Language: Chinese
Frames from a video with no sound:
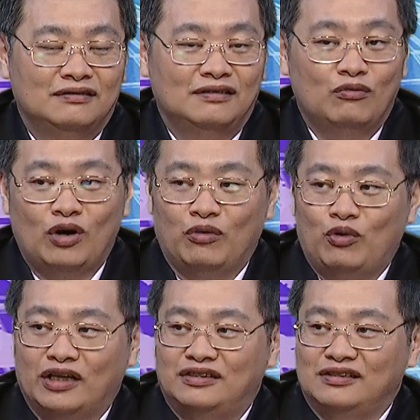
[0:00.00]
但外
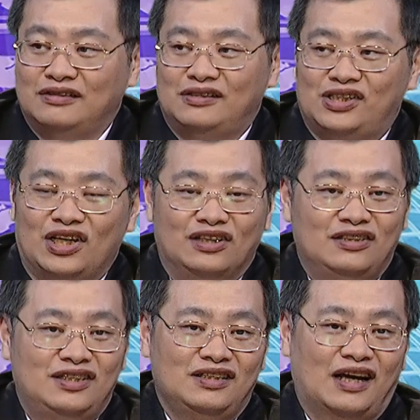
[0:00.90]
外资
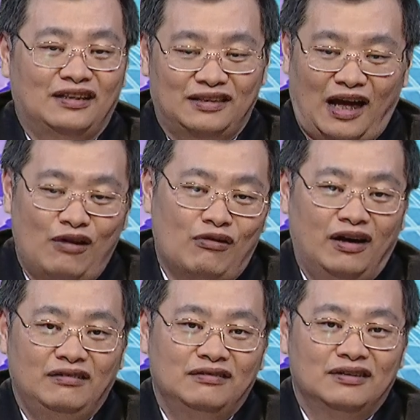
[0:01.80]
钱进来台
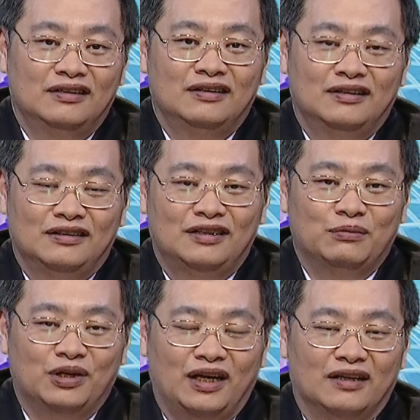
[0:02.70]
湾，对
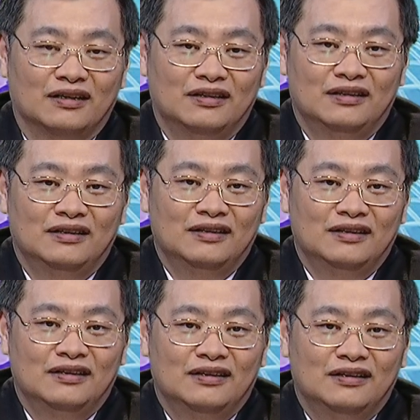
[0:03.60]
不对？
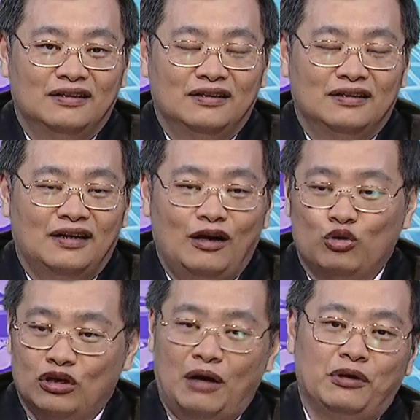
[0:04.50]
啊，如
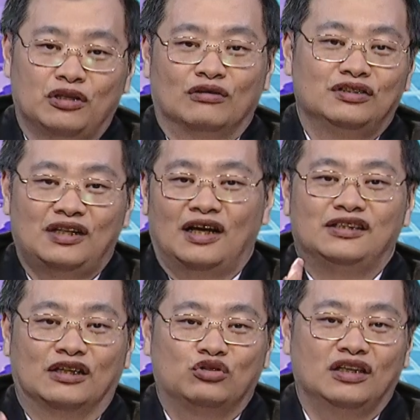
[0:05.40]
果他没有投资，他也
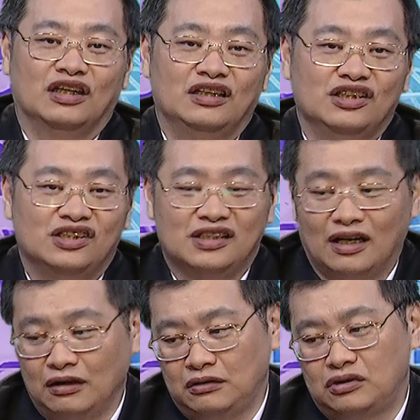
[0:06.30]
想赚一点利息
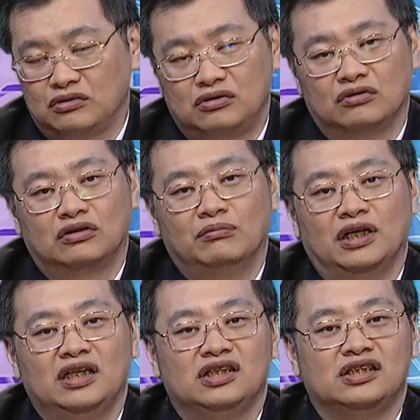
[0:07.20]
啊，哎，就就都
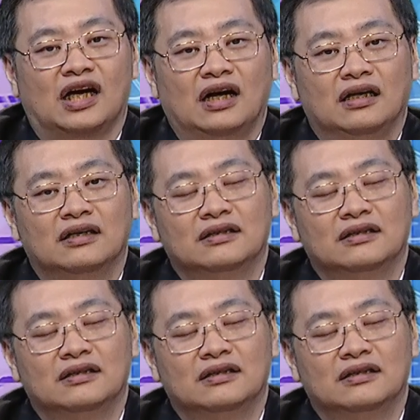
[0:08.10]
没利息啊。